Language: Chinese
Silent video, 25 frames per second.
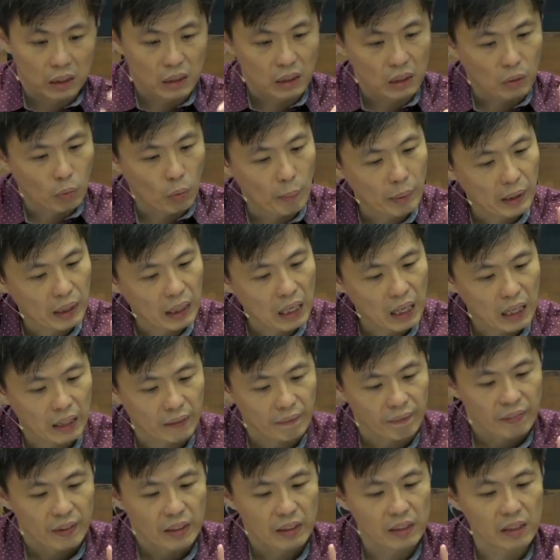我们
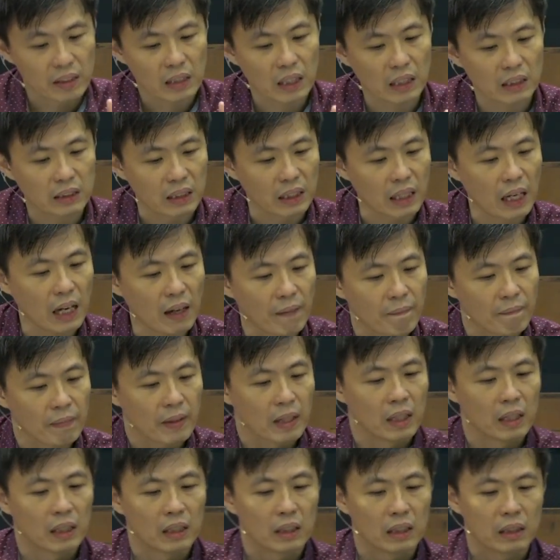看现在怎样？
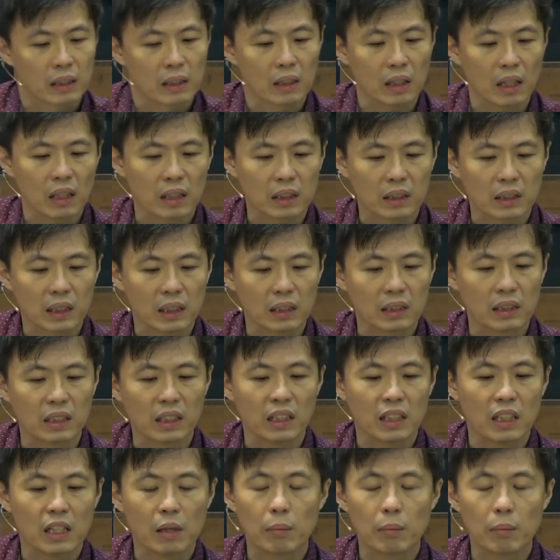第二十二节，